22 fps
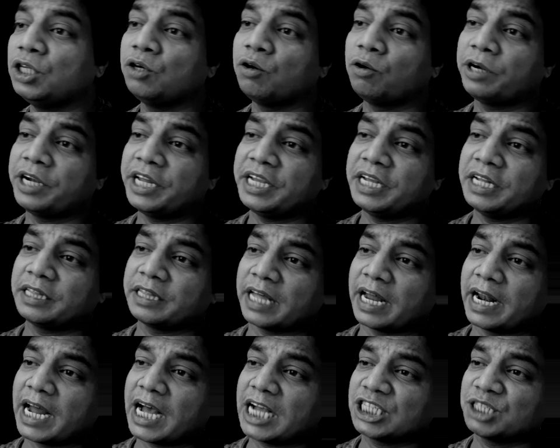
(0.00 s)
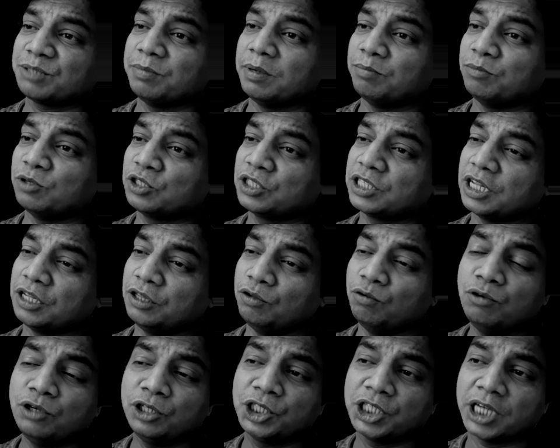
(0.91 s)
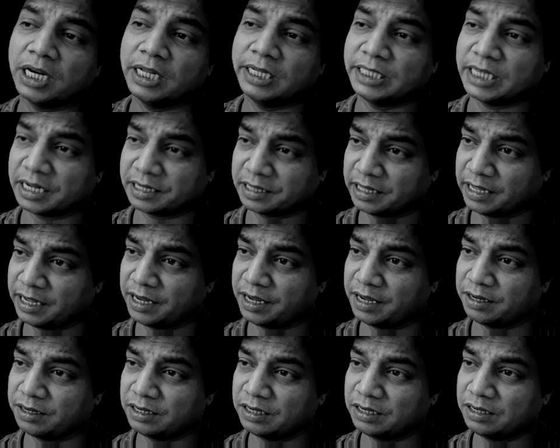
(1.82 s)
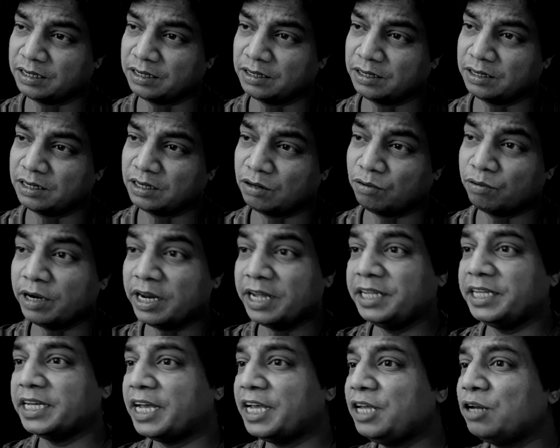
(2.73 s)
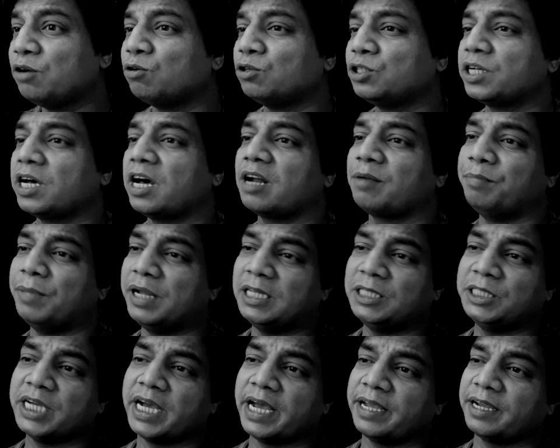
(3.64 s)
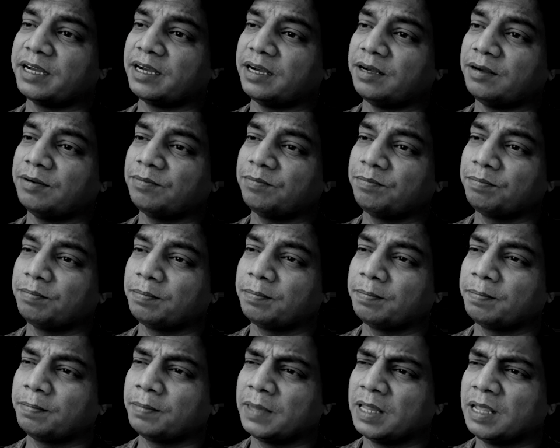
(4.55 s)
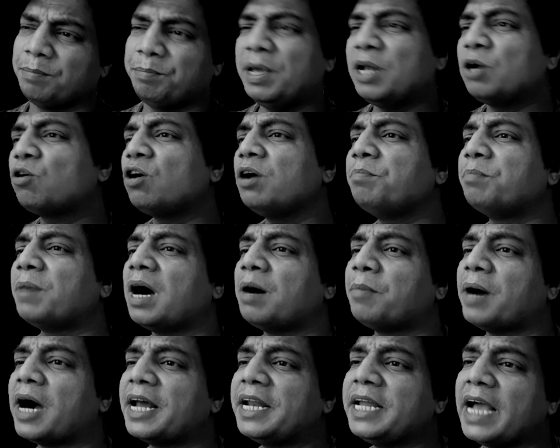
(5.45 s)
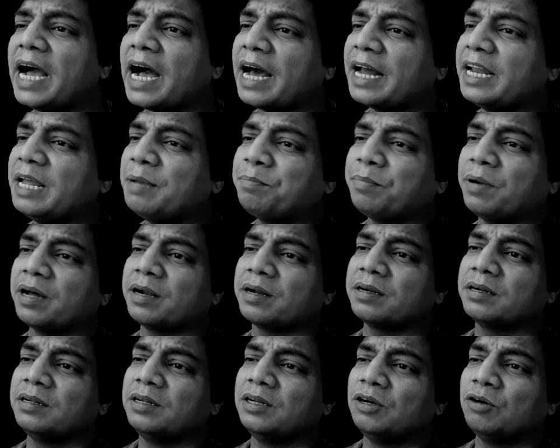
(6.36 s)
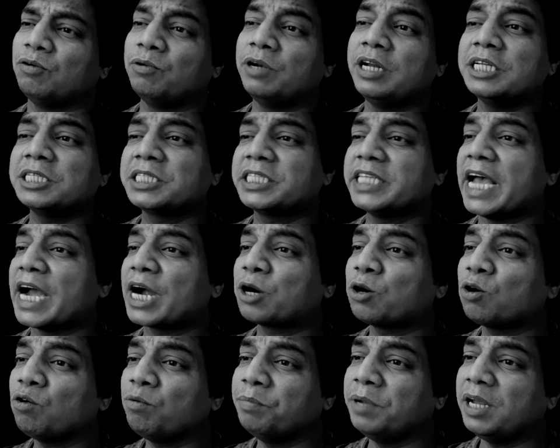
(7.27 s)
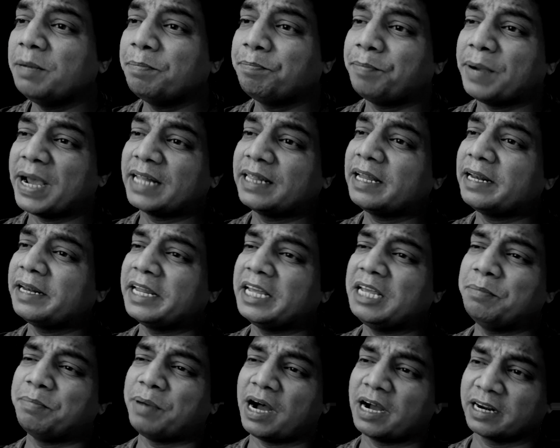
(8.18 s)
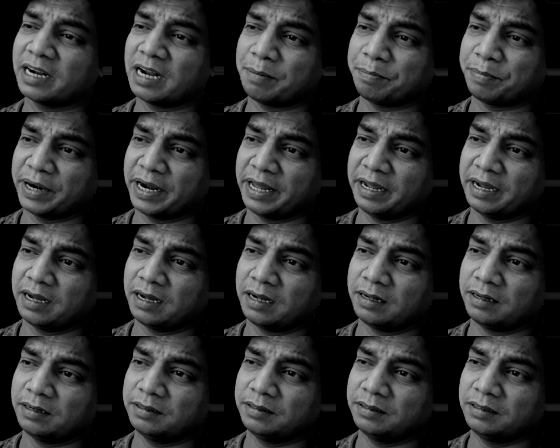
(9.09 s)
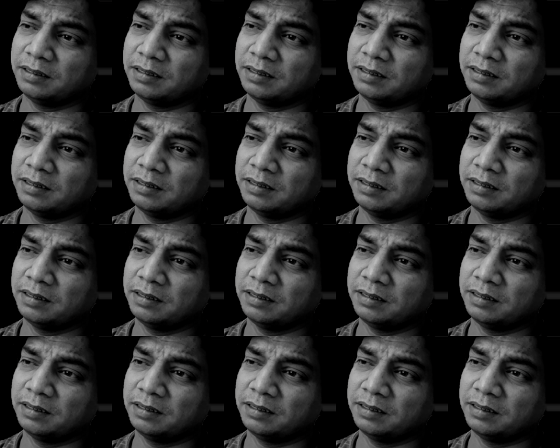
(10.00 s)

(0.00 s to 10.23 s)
जो रोजी रोटी की तलाश में मुझसे दूर चले जाते हैं उन्हें यही रोजगार मिल जाएगा फिर कोई महामारी आने पर उन्हें सैकड़ों मील पैदल नहीं भागना पड़ेगा